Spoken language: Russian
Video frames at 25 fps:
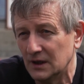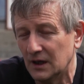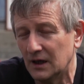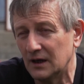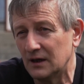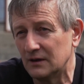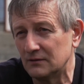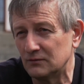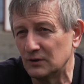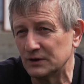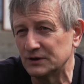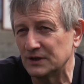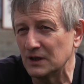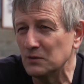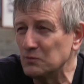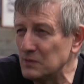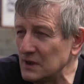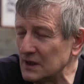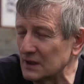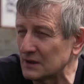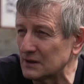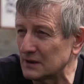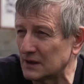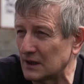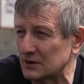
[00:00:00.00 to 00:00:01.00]
Вот, и
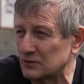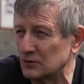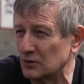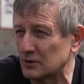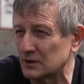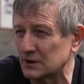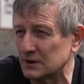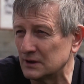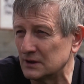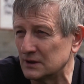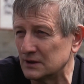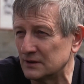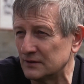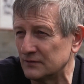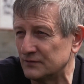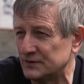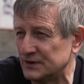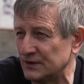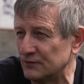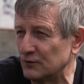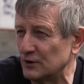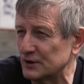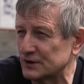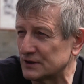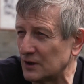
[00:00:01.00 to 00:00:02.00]
мир, который в
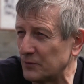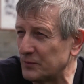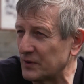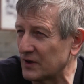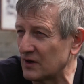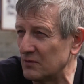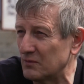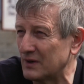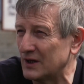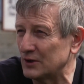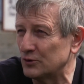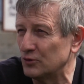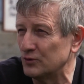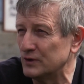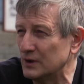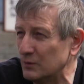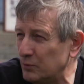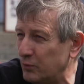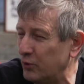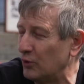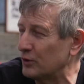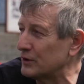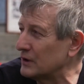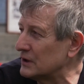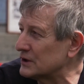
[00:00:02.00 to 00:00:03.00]
91 году не
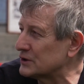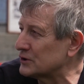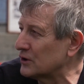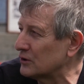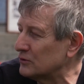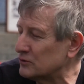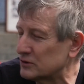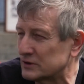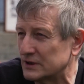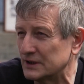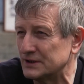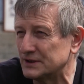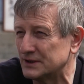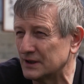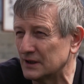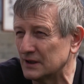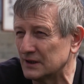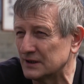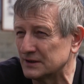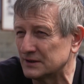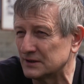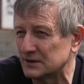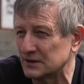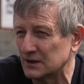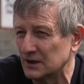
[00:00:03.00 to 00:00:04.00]
понял, что нужно
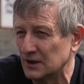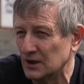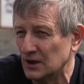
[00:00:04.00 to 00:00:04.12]
делать